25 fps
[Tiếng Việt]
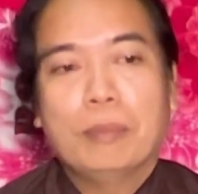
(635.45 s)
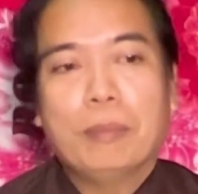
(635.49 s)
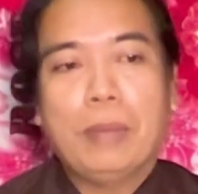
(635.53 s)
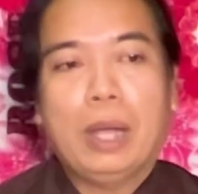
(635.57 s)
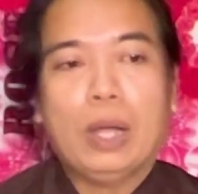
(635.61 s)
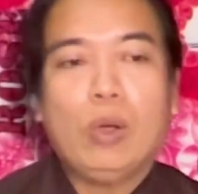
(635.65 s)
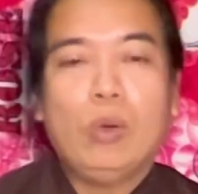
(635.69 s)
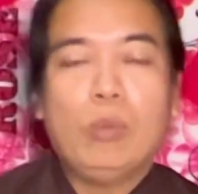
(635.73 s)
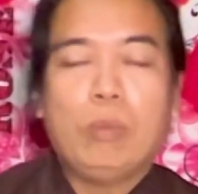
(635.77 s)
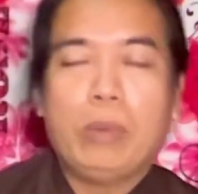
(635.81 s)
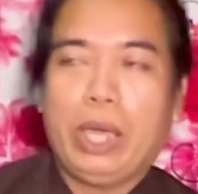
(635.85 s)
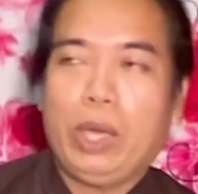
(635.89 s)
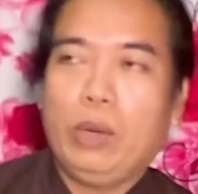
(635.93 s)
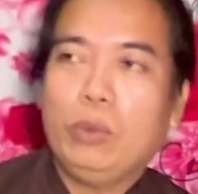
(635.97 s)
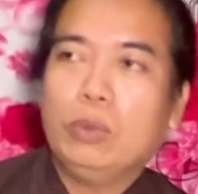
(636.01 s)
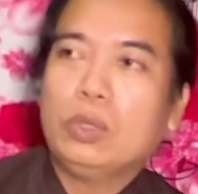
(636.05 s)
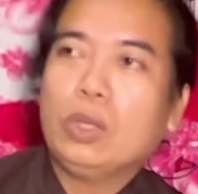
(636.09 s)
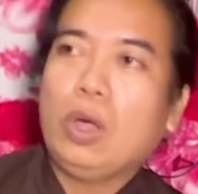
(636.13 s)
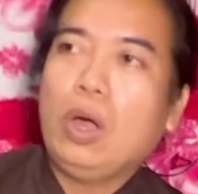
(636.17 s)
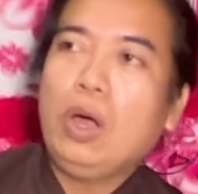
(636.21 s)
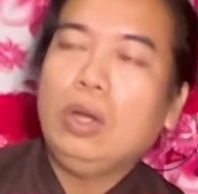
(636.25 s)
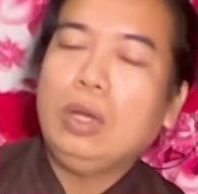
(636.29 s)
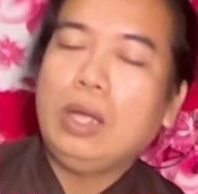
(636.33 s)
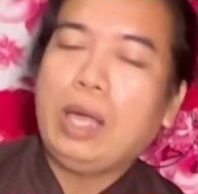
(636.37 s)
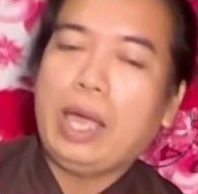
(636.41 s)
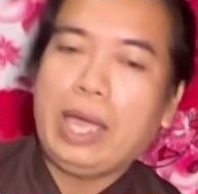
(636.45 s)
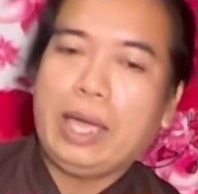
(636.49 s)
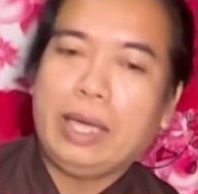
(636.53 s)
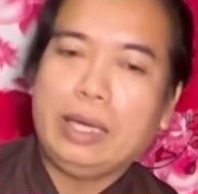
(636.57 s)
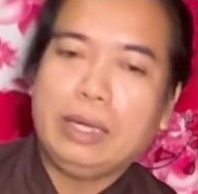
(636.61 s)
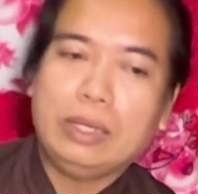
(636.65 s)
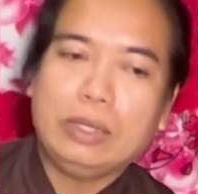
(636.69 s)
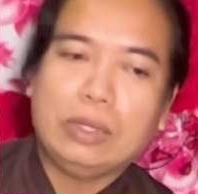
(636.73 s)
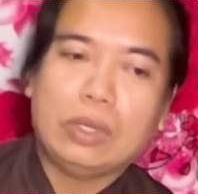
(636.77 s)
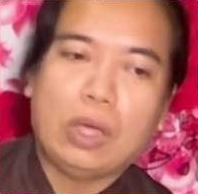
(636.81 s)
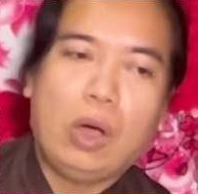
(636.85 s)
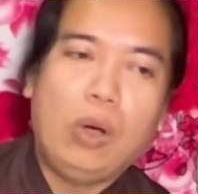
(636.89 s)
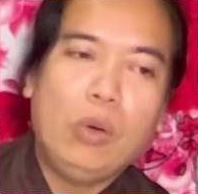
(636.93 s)
mà con mèo con chó nó
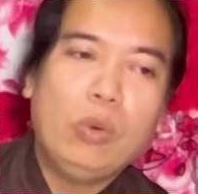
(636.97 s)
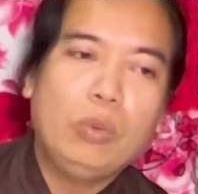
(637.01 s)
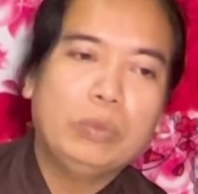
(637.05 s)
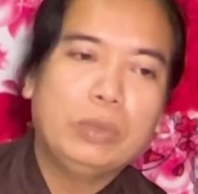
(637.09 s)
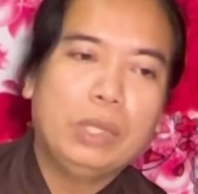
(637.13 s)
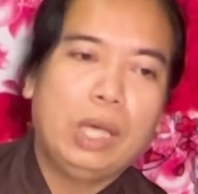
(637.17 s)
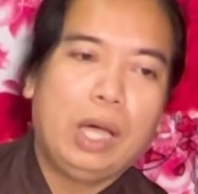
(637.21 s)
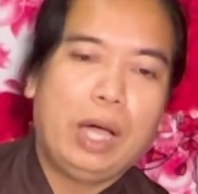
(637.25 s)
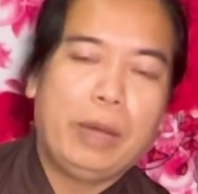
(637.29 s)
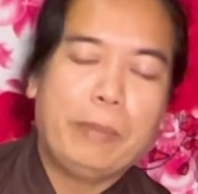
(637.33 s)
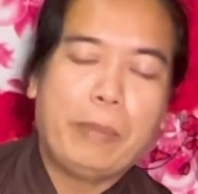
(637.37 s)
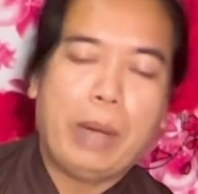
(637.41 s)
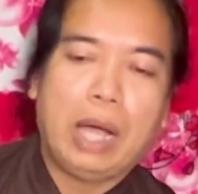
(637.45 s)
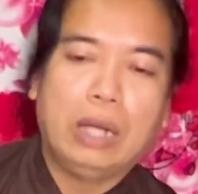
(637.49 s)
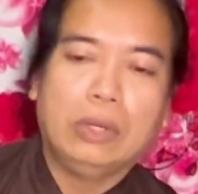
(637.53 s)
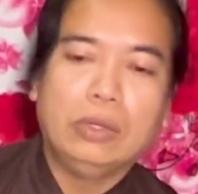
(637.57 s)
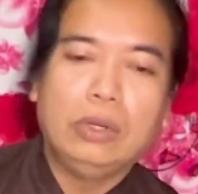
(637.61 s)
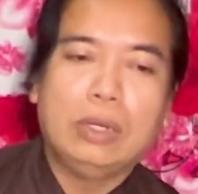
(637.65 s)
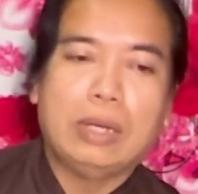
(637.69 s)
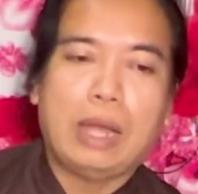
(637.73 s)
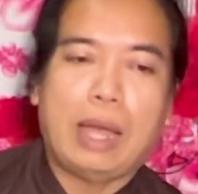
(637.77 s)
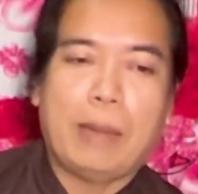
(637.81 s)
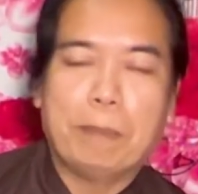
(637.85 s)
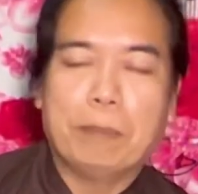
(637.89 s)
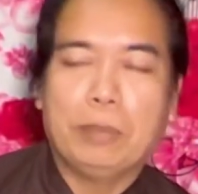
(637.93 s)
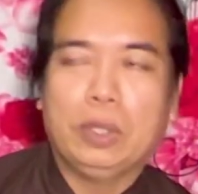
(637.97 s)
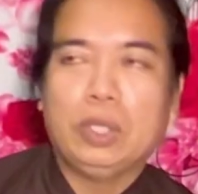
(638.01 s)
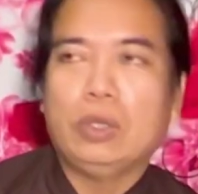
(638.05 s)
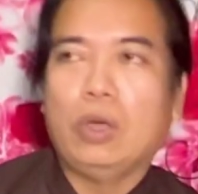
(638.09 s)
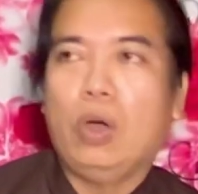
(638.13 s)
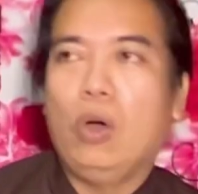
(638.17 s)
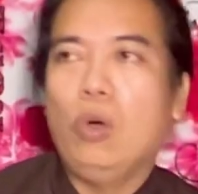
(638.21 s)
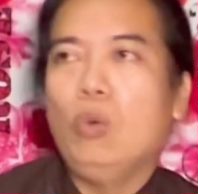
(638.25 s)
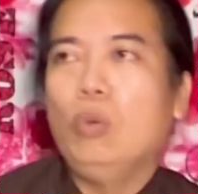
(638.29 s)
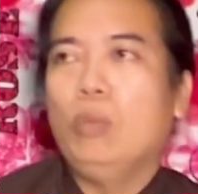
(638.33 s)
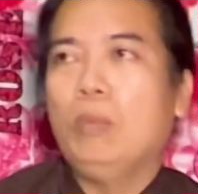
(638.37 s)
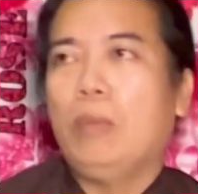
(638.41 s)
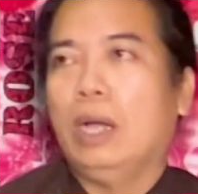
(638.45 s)
ăn cái chỗ dơ bẩn nó nằm ở
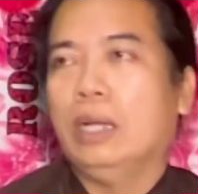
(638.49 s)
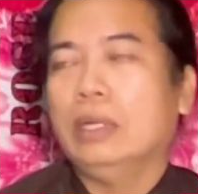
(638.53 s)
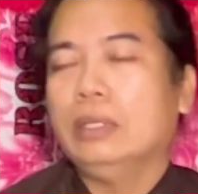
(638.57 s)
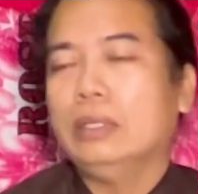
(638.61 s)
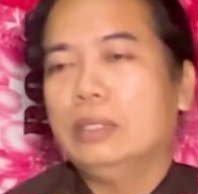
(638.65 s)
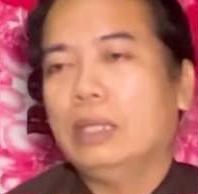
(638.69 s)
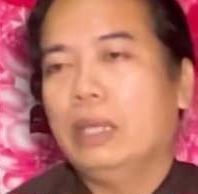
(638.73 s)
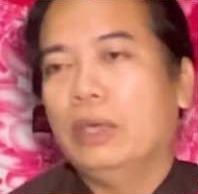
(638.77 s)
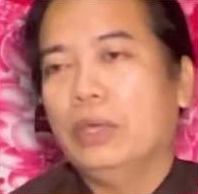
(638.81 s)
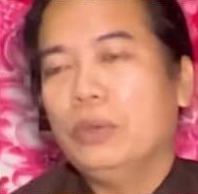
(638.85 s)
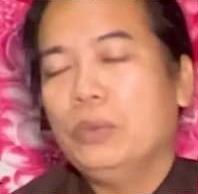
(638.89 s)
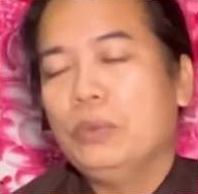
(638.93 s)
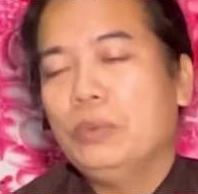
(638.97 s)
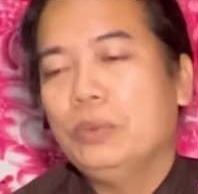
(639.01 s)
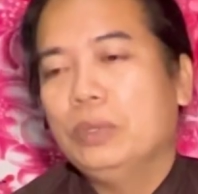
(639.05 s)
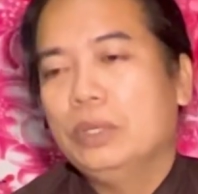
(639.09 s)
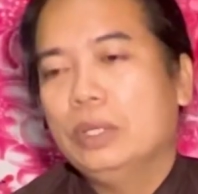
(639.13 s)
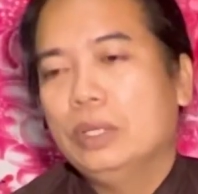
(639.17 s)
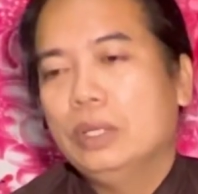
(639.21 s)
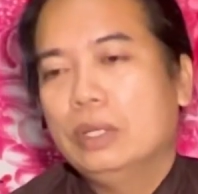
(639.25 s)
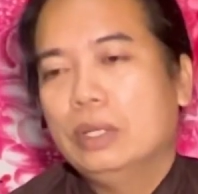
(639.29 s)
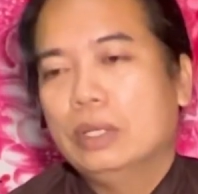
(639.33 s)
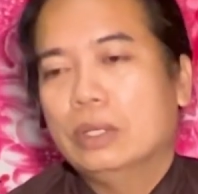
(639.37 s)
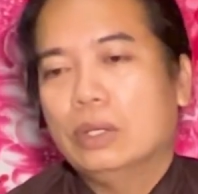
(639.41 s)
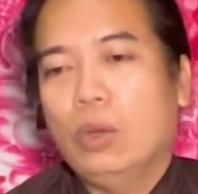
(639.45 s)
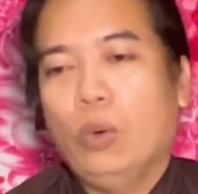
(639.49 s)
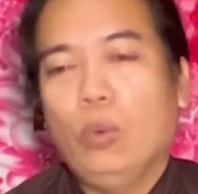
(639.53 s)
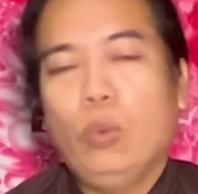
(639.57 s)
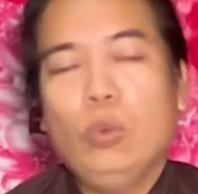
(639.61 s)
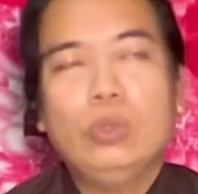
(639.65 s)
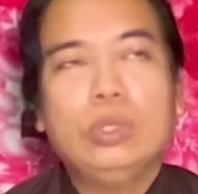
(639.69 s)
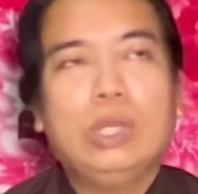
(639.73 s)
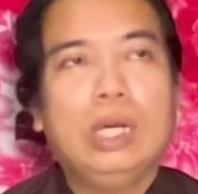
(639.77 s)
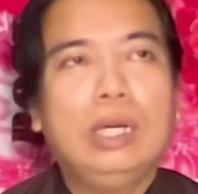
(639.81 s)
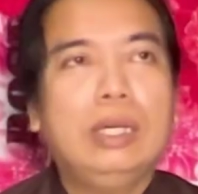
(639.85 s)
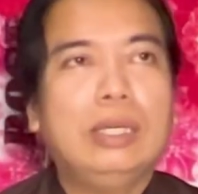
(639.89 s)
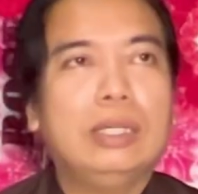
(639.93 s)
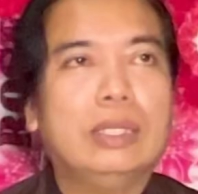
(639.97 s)
chỗ bẩn thiểu
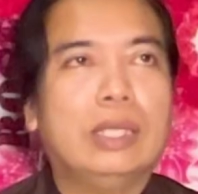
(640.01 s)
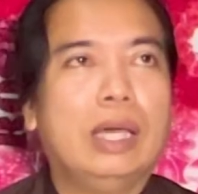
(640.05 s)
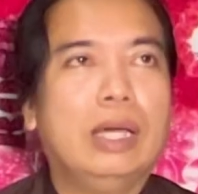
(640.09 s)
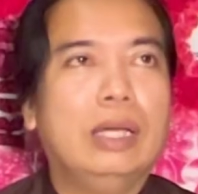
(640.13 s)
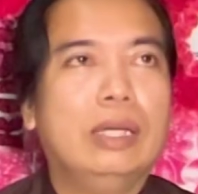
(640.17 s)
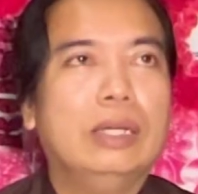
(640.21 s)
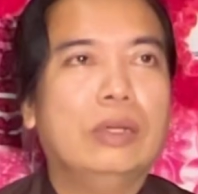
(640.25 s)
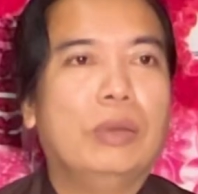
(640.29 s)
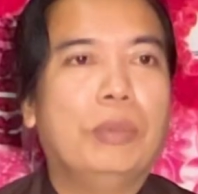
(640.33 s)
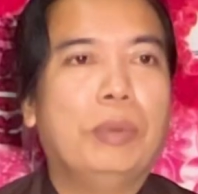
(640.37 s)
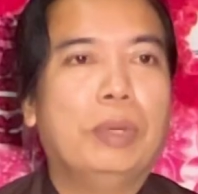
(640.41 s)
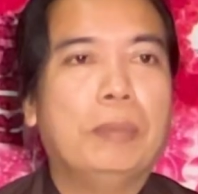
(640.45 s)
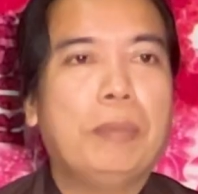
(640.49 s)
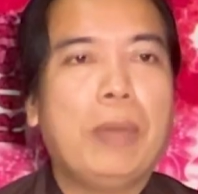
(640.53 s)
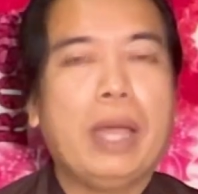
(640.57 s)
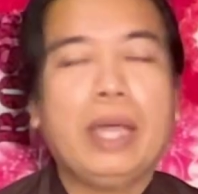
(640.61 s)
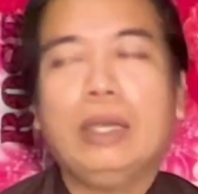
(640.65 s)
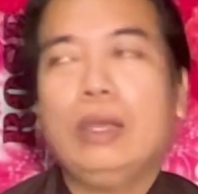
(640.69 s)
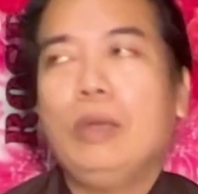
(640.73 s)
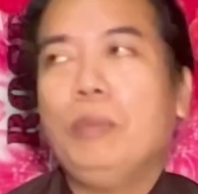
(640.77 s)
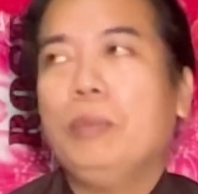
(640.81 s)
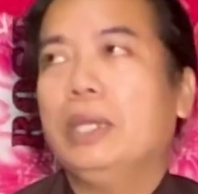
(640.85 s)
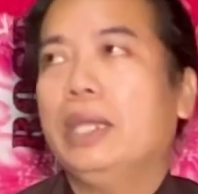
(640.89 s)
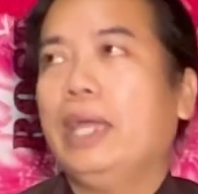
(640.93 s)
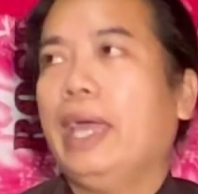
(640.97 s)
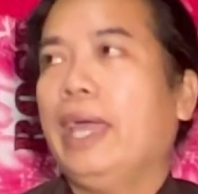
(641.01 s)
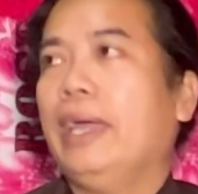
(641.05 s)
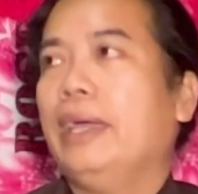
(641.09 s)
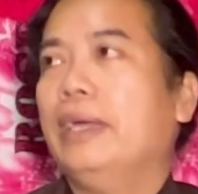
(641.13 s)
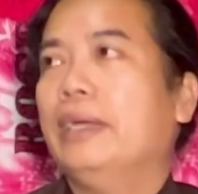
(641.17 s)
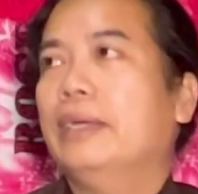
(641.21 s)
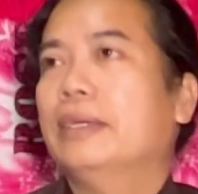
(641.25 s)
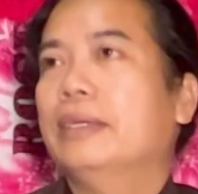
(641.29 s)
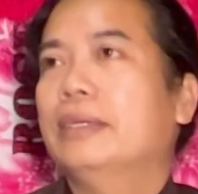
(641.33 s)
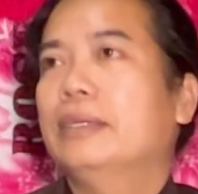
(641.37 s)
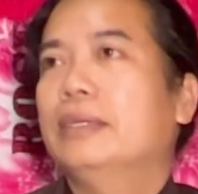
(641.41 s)
đủ thứ chứ rồi mình bắt nó mình ăn